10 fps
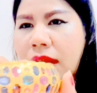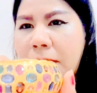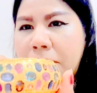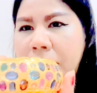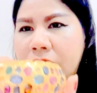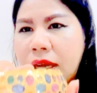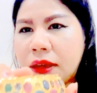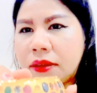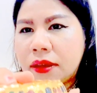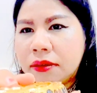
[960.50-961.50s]
ทำนะคะ
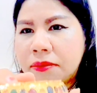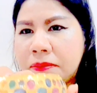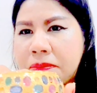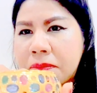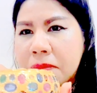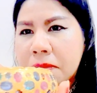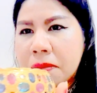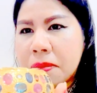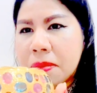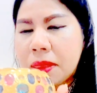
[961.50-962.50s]
เนี่ย
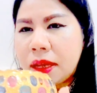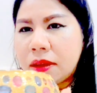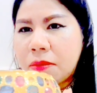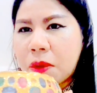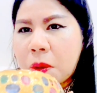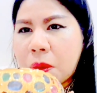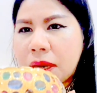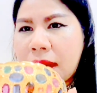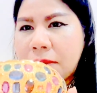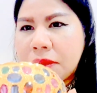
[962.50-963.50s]
อยากจะบอกว่า
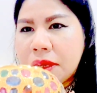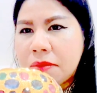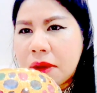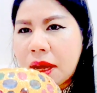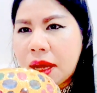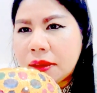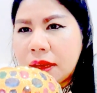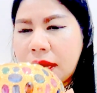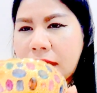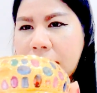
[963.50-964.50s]
น้ำดีมาก
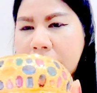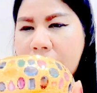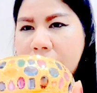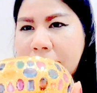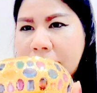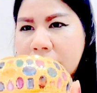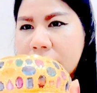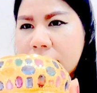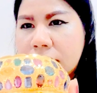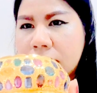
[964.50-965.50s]
นะคะ ใครได้ไปนี่
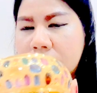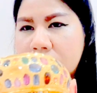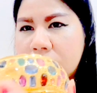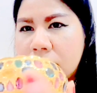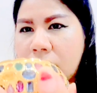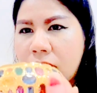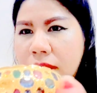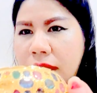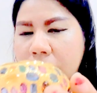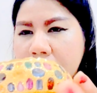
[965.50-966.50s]
ถือว่าสุดยอด
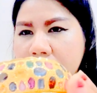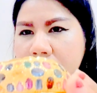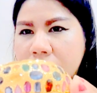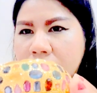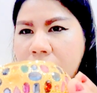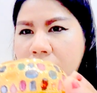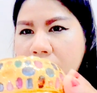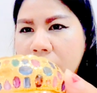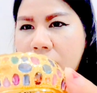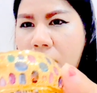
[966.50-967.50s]
นะคะเป็น
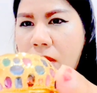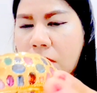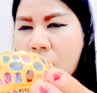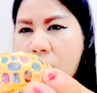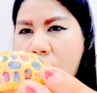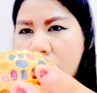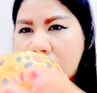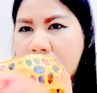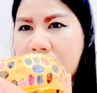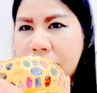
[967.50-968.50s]
ของมงคล
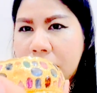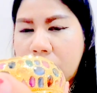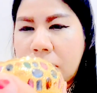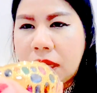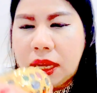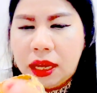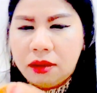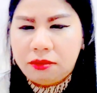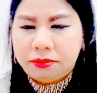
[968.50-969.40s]
นะคะเป็นนพเก้า